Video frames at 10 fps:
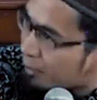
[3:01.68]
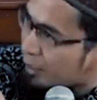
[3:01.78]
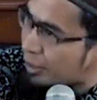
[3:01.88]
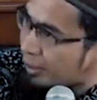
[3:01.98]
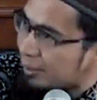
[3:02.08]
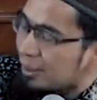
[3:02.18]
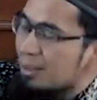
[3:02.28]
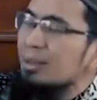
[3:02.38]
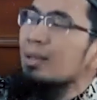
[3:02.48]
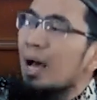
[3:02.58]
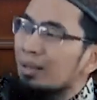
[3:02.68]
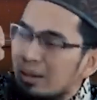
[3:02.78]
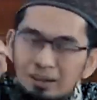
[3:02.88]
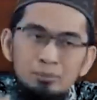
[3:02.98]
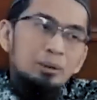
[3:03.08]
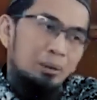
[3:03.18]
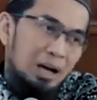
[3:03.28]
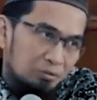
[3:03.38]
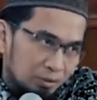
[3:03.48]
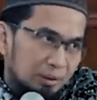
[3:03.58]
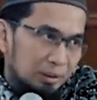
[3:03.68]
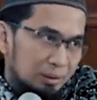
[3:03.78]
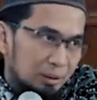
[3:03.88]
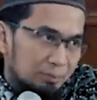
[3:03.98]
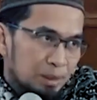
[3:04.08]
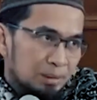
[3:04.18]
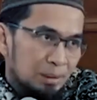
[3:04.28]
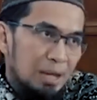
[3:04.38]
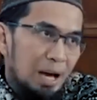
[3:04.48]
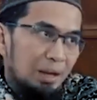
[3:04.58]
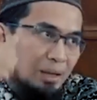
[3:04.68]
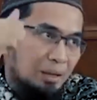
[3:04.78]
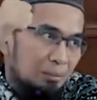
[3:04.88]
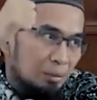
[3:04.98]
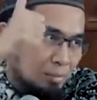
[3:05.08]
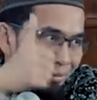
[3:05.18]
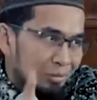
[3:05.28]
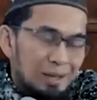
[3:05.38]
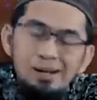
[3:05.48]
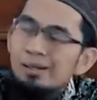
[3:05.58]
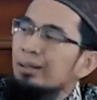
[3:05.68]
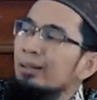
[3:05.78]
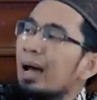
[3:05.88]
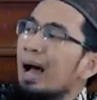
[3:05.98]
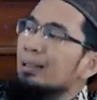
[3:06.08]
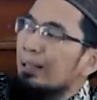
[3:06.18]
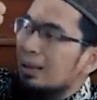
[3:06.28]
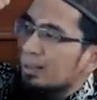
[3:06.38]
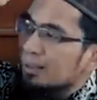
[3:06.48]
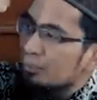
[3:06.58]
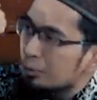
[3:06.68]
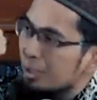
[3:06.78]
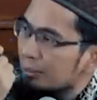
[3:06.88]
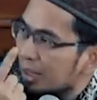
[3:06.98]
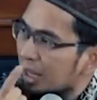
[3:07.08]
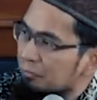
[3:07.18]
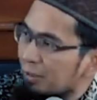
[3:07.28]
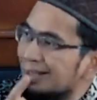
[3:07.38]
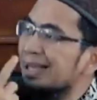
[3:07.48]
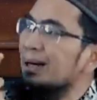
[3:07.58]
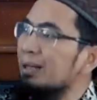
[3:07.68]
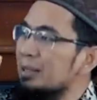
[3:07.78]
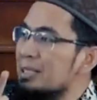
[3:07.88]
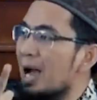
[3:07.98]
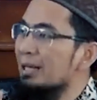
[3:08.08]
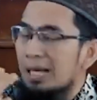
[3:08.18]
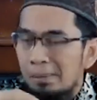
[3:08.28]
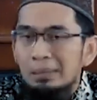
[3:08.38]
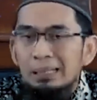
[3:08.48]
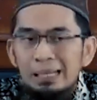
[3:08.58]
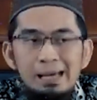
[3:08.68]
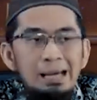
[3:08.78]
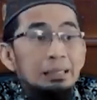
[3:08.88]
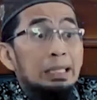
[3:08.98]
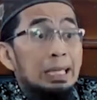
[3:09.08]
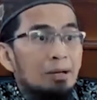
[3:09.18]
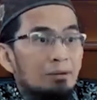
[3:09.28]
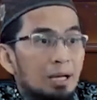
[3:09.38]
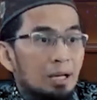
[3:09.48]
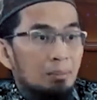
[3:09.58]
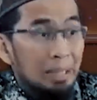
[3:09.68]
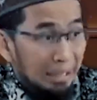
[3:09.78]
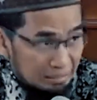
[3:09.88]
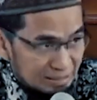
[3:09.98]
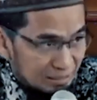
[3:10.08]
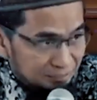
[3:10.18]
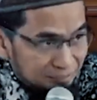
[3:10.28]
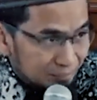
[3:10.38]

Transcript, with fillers: membacakannya, ada yang kemudian menghafalkannya. Jadi ada yang membaca, ada yang kemudian menghafal, yang ketiga ada yang menelaah tilawah, mengkaji.